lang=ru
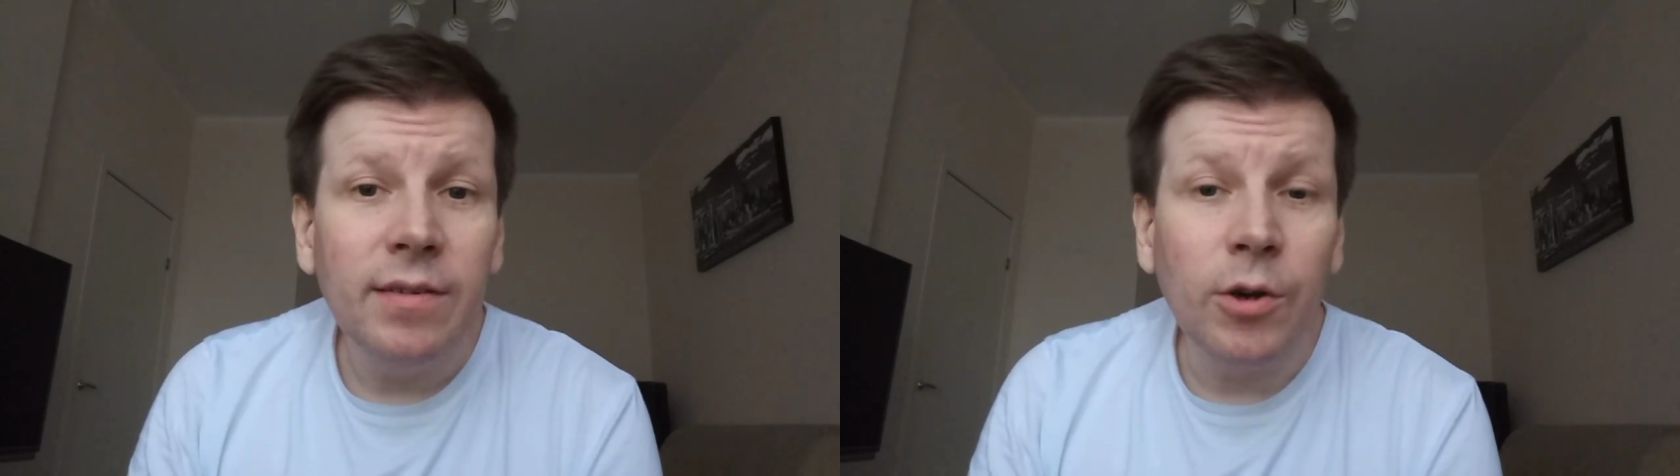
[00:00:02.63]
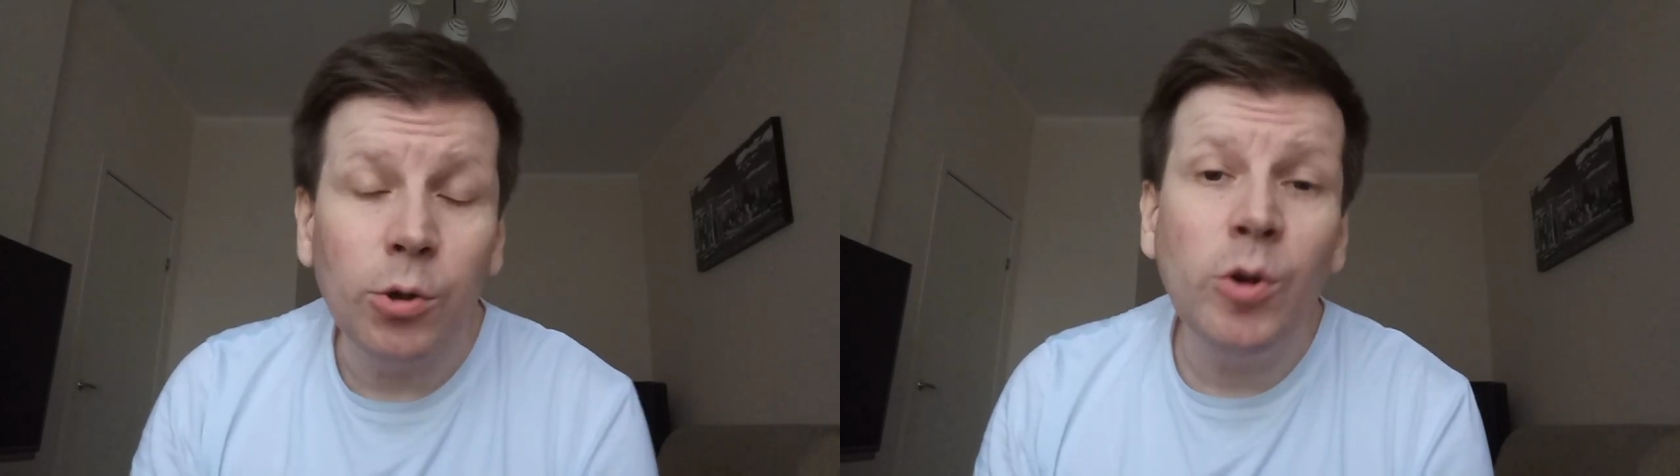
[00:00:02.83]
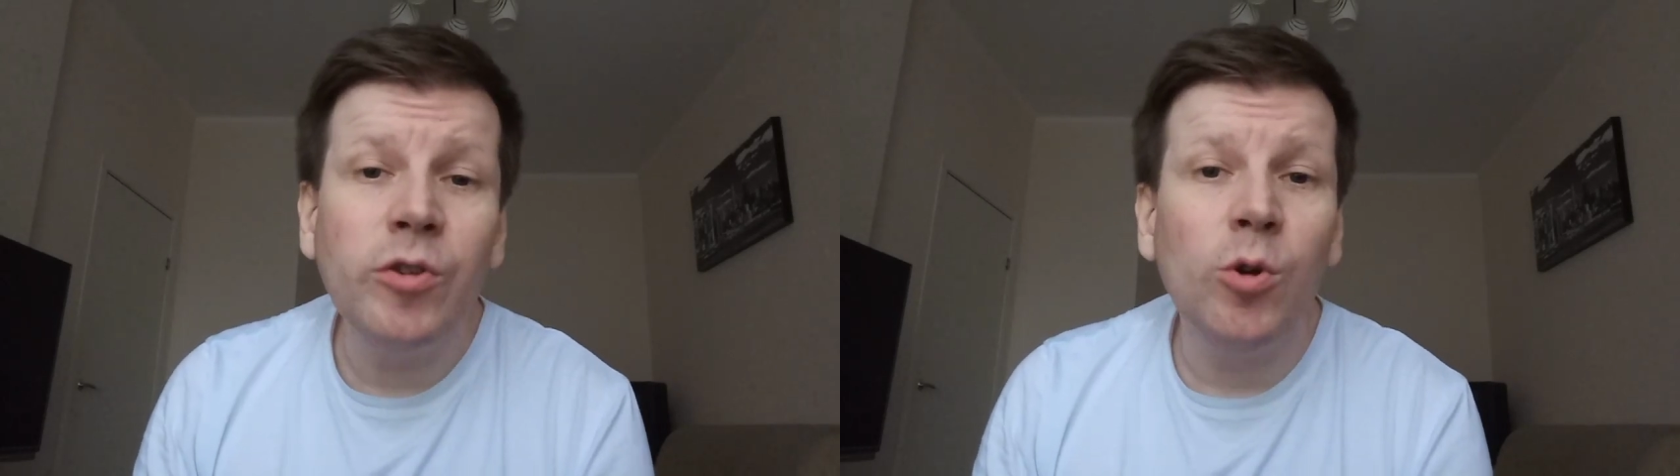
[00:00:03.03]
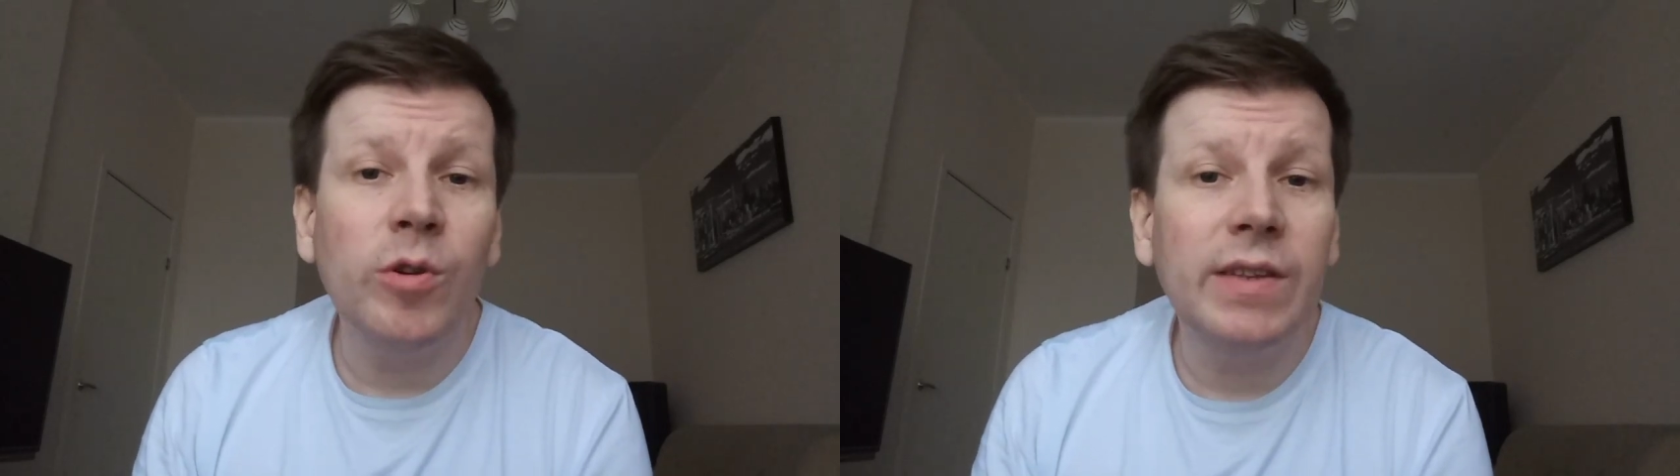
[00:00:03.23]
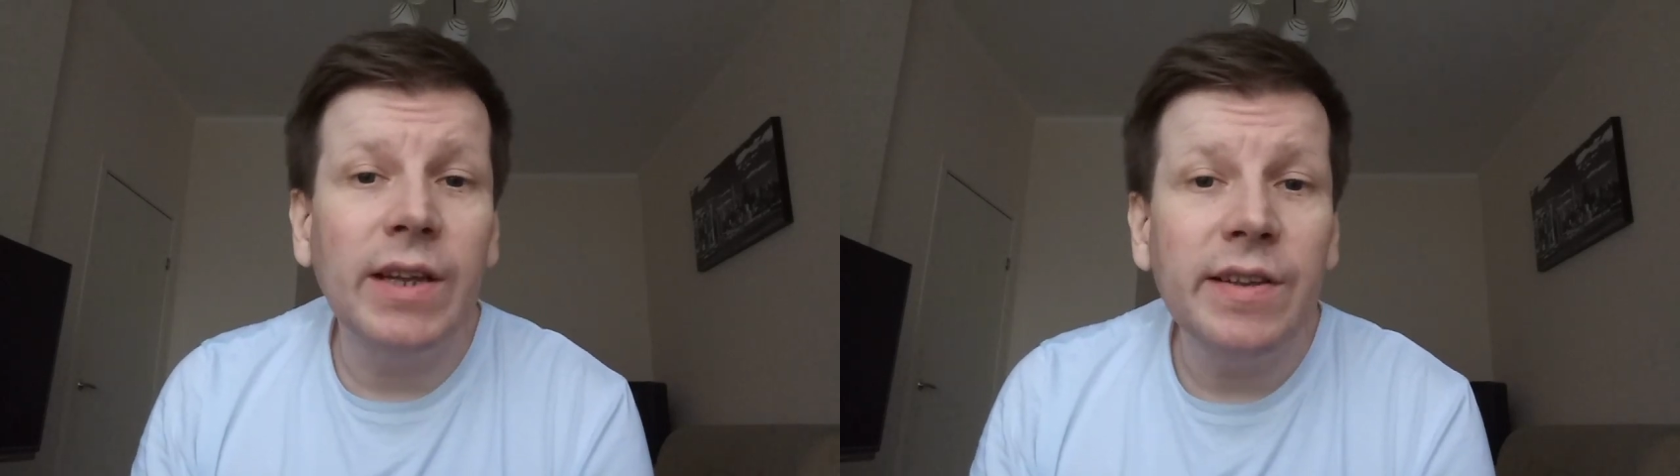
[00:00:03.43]
кто
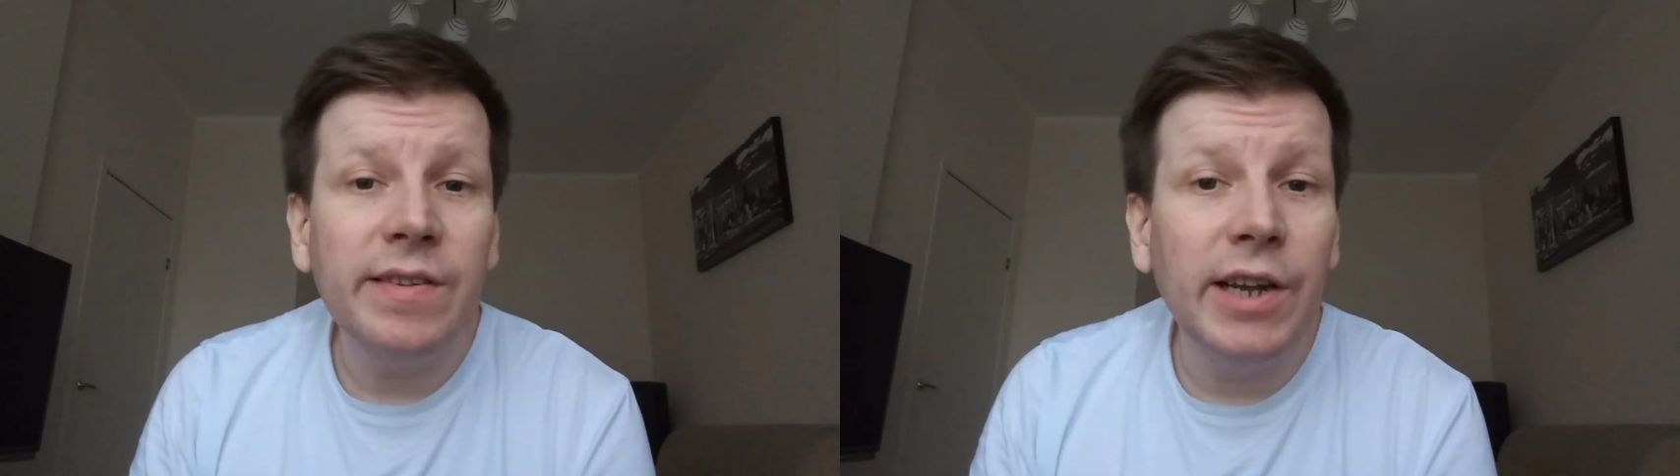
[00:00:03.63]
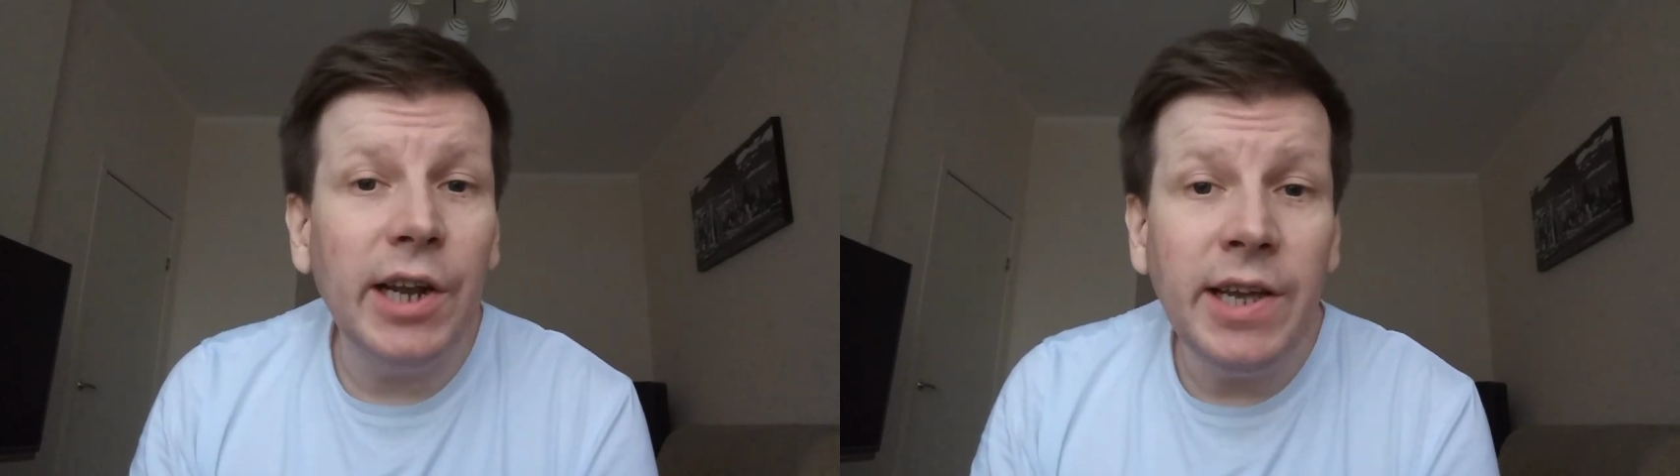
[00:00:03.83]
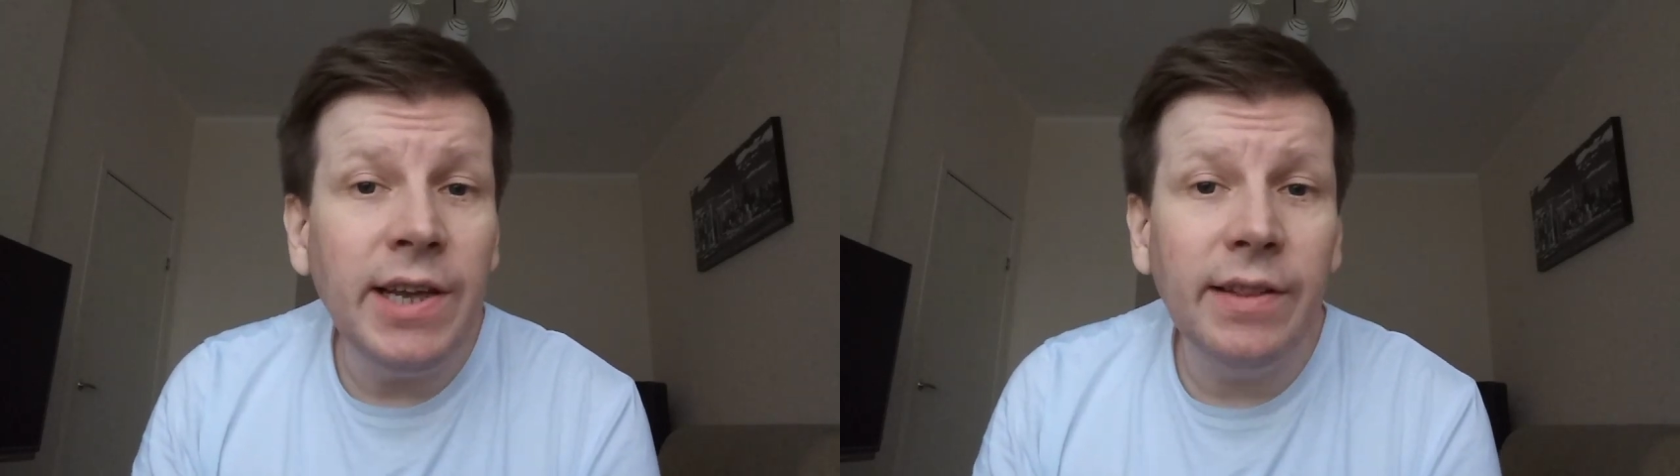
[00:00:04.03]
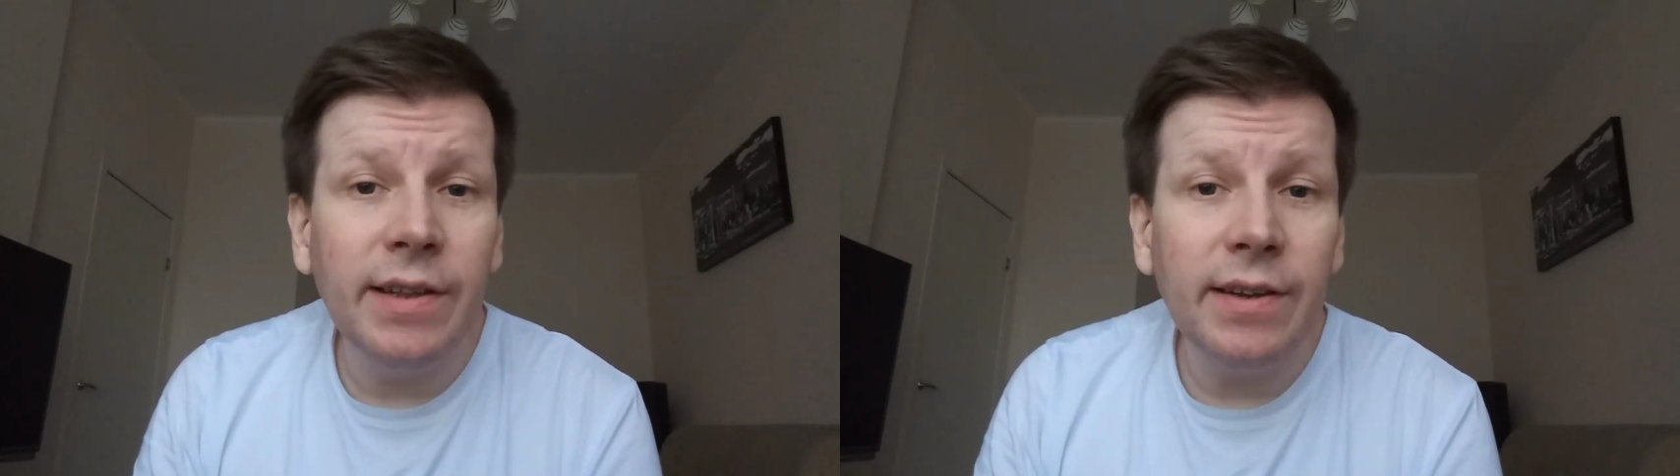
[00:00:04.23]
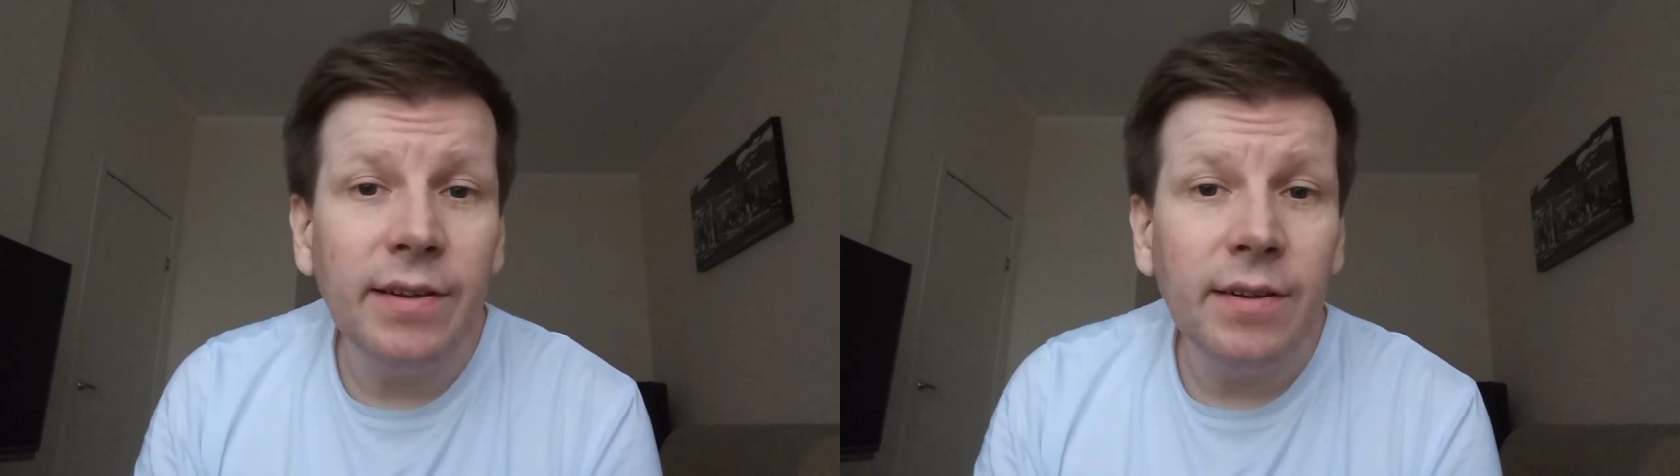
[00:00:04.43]
создан из
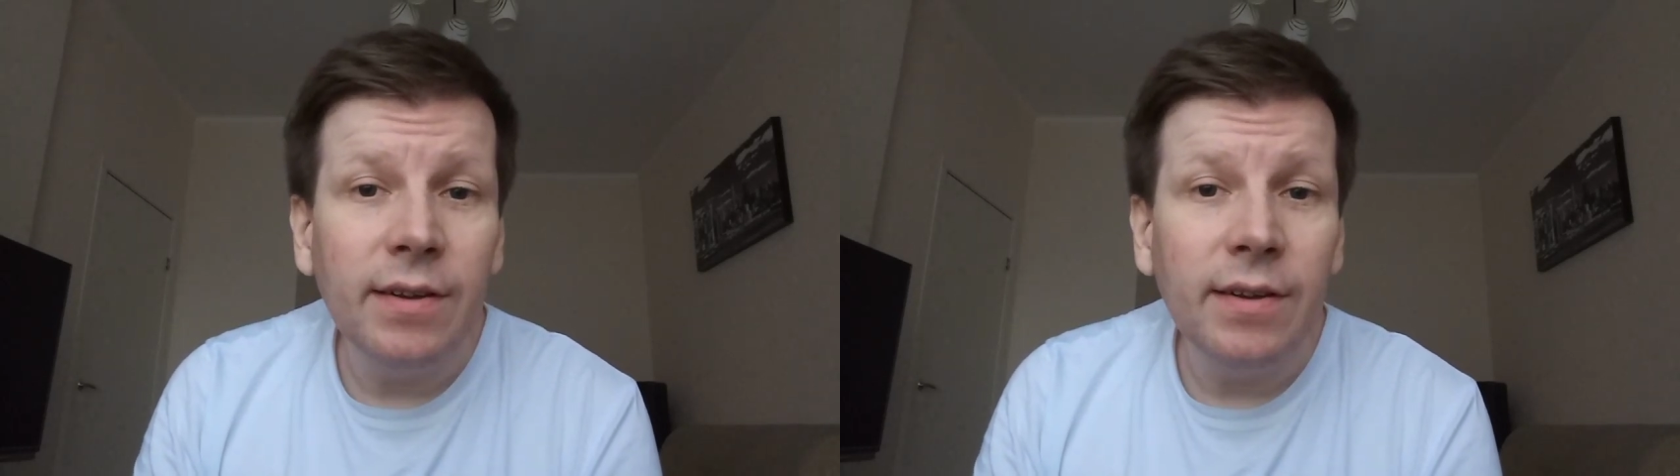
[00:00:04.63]
глины,